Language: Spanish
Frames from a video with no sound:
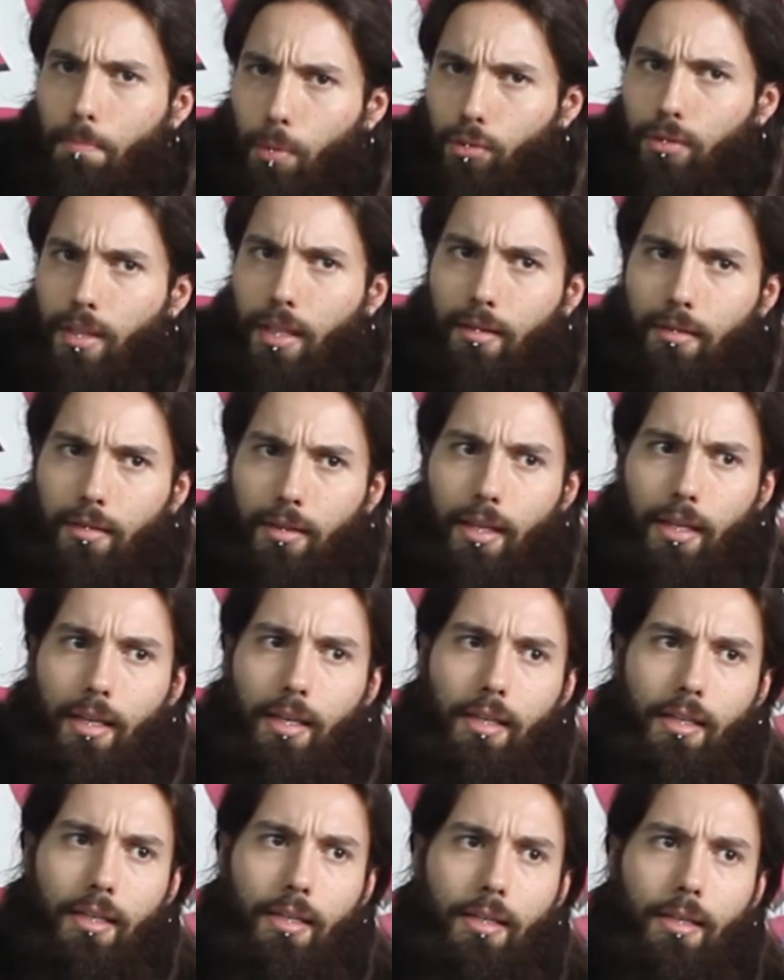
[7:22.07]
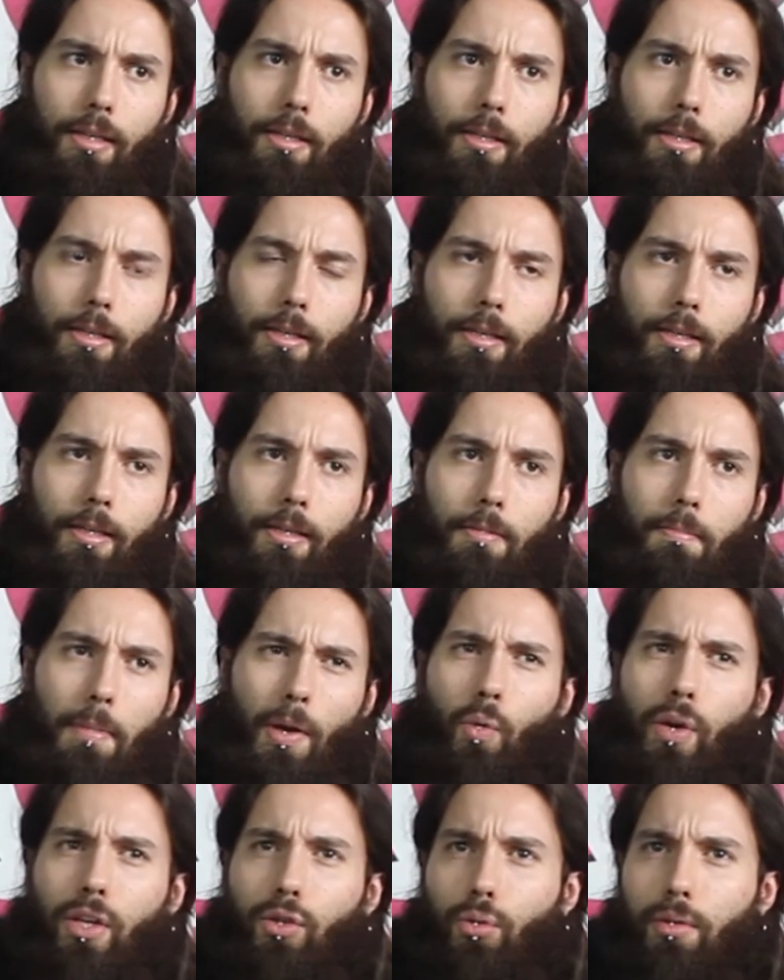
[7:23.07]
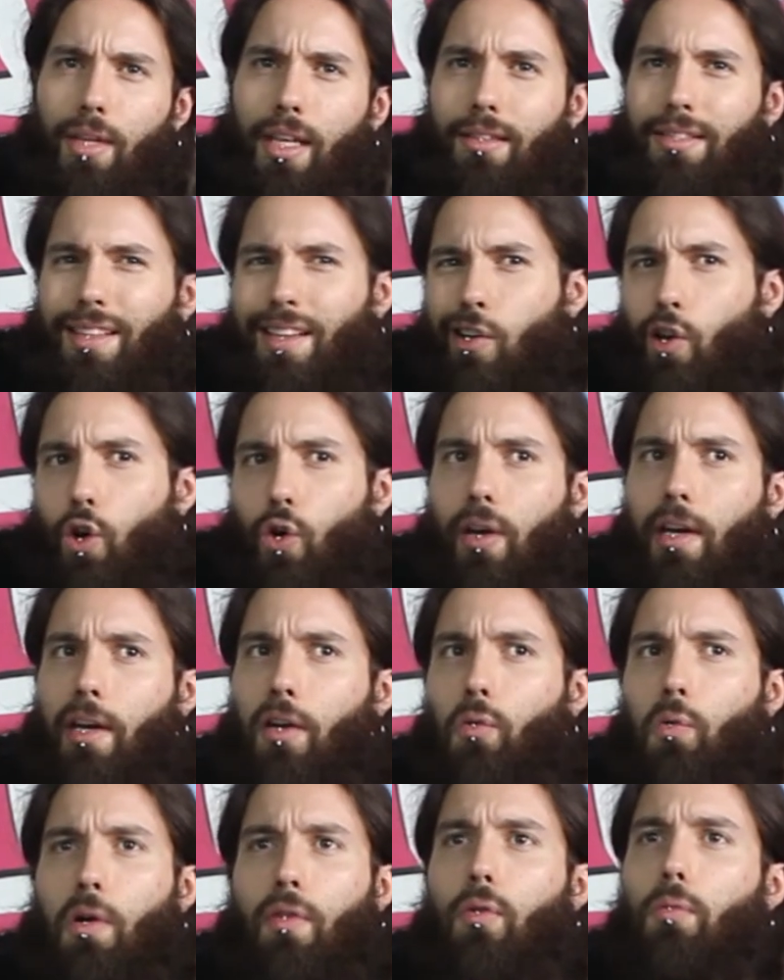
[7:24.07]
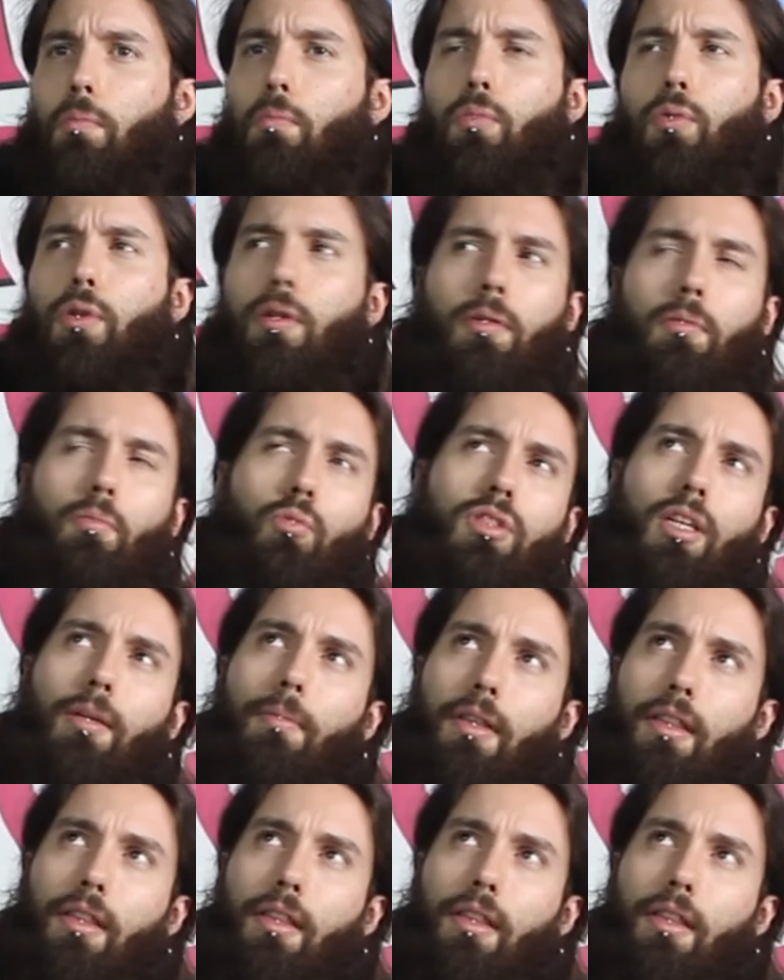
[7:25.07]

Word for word: potente, y, pero un estudiante no creo. Cuando muchas